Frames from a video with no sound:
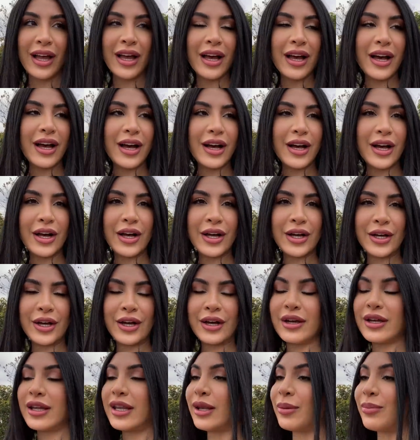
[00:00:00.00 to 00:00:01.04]
آه
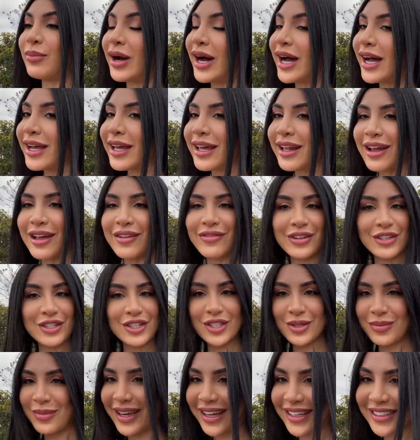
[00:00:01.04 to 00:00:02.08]
الباخره فشي
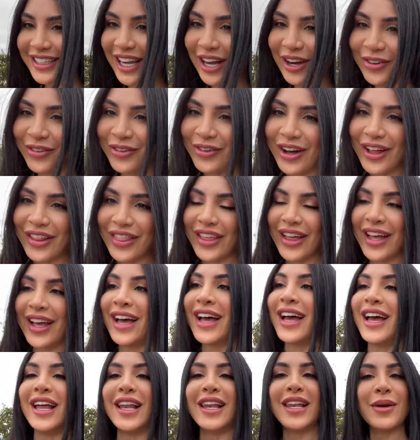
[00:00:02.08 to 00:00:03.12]
ما يتعوض
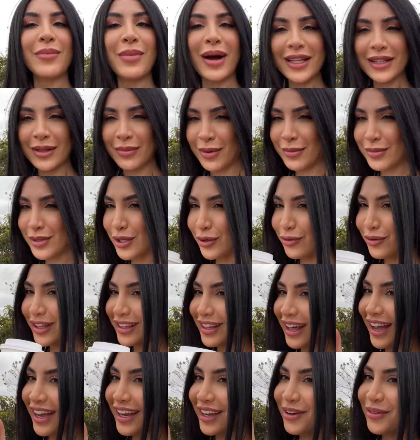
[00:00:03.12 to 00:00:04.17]
اللي بعد ما مسوي
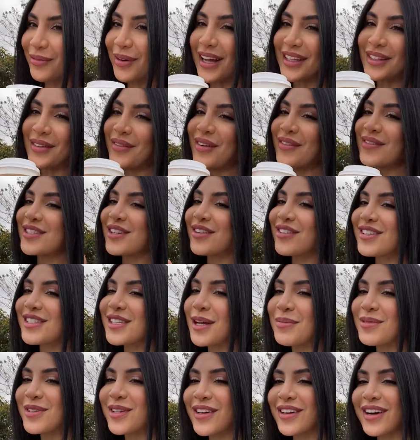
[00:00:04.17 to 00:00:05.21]
لايك وبعد ما مسوي
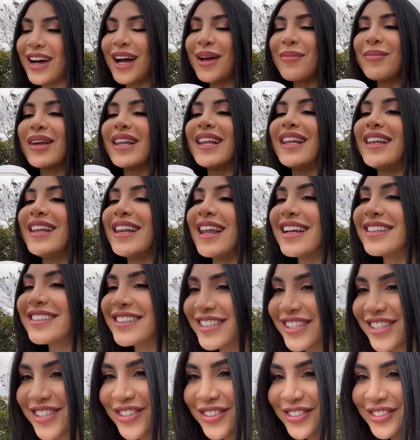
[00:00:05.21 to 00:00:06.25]
سبسكرايب لا
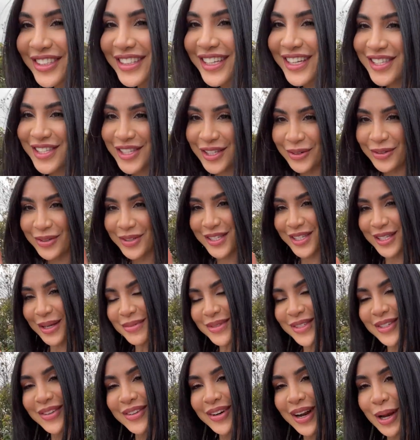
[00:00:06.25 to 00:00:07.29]
تنسون تسوون
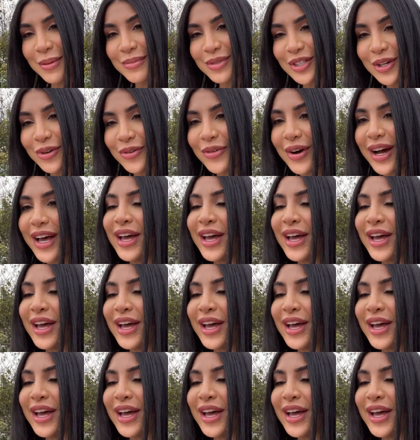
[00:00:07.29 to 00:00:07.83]
سبسكرايب جوا